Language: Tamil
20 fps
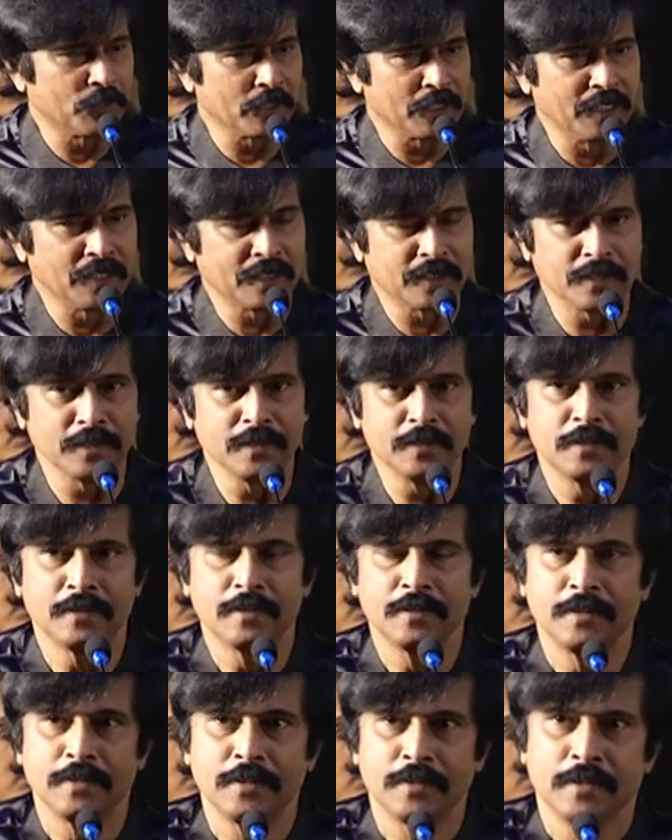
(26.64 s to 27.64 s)
அவர்களுக்கு
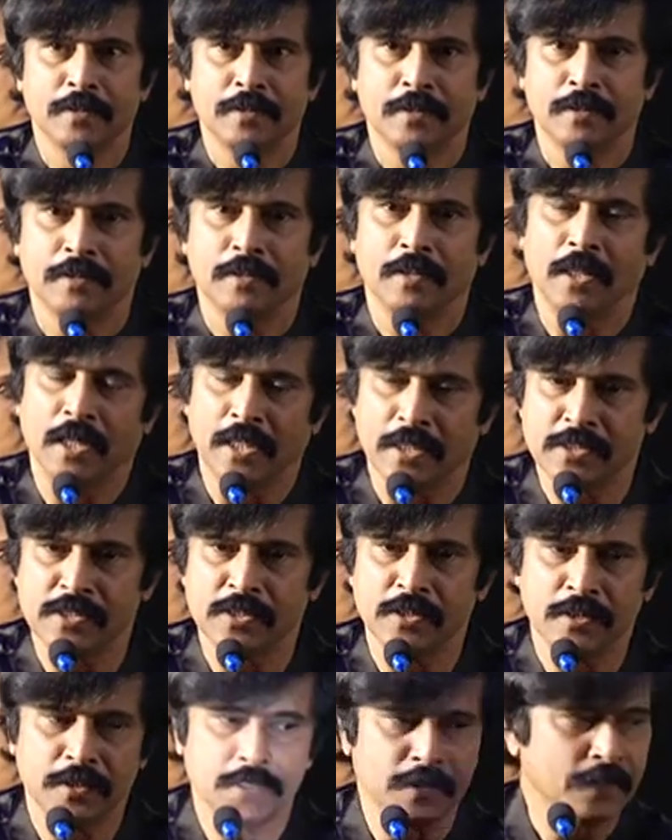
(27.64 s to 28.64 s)

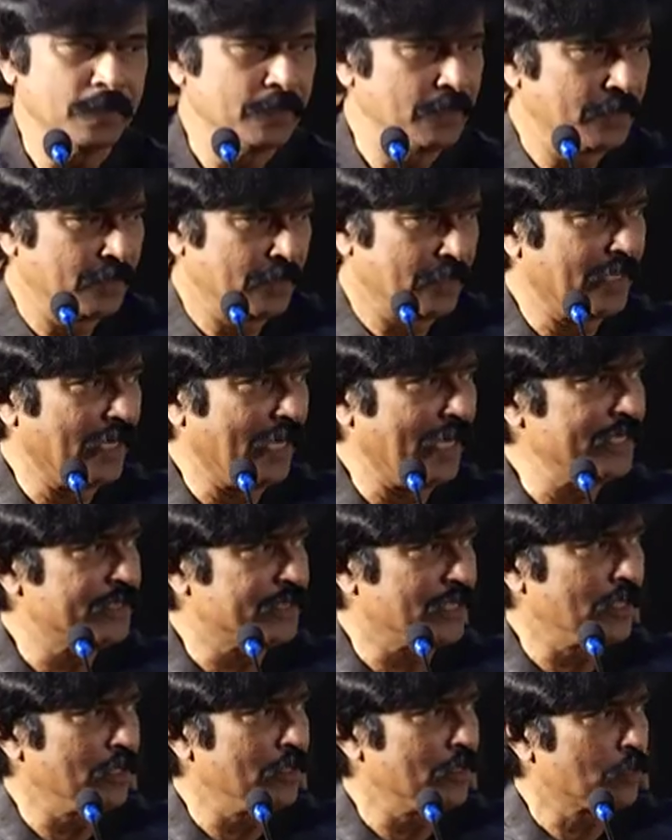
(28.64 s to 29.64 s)
அரசுக்கு
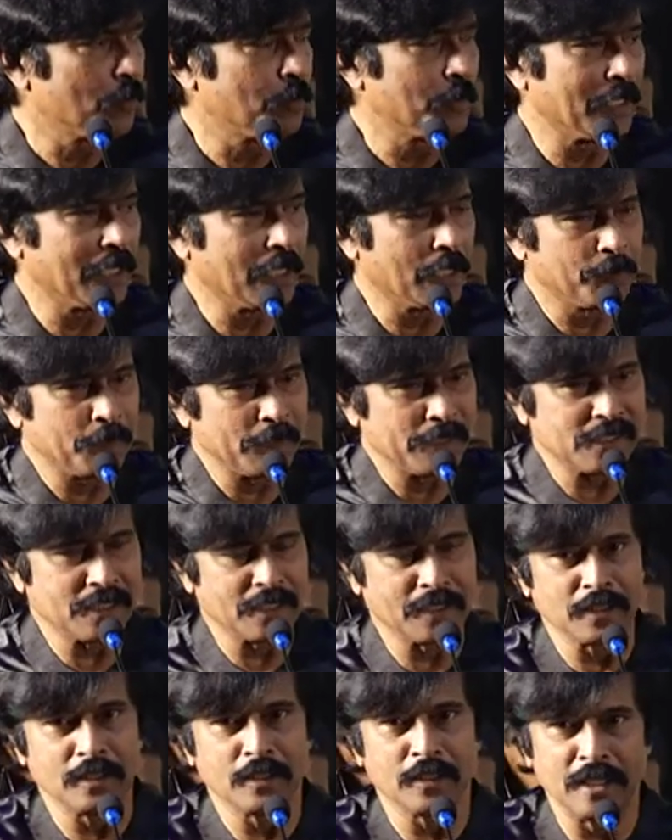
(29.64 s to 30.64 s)
காயத்ரி ரொம்ப நல்லா
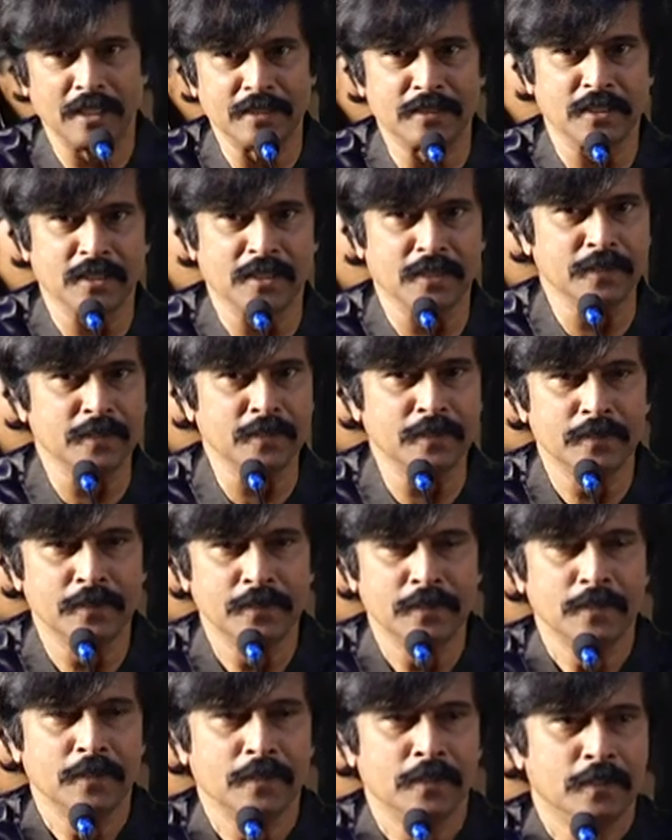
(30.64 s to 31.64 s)
பேசினாங்க காயத்ரிக்கு
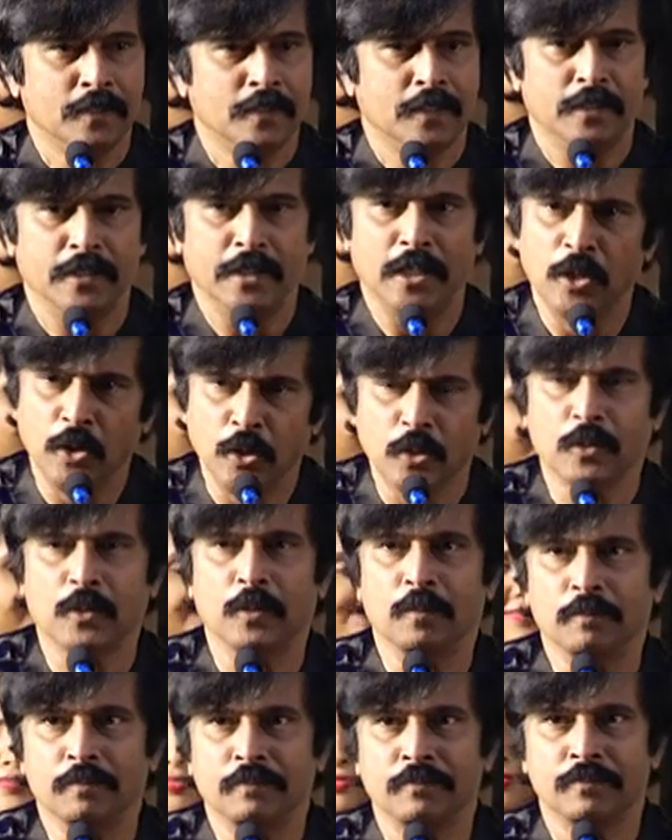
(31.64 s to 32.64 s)

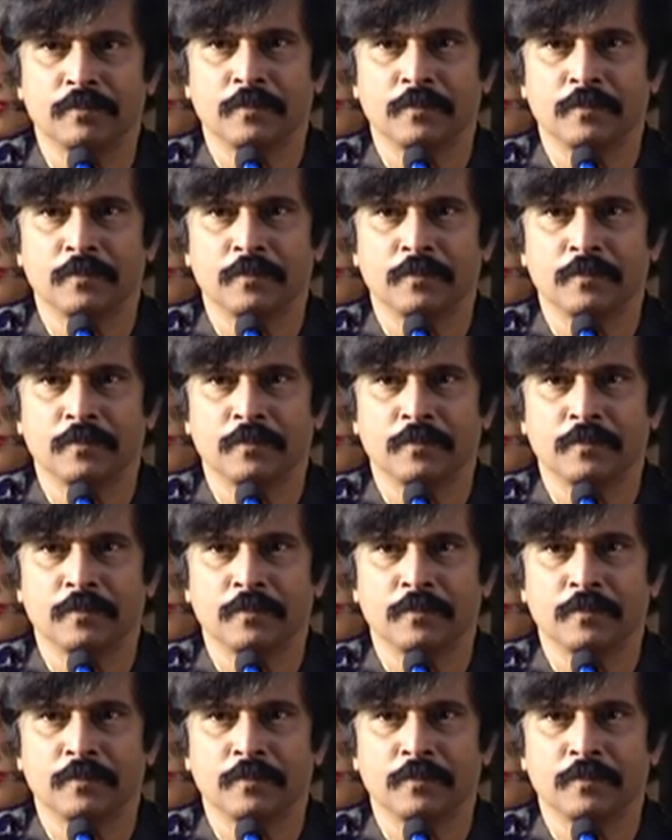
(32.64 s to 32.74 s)
எல்லோருக்கும்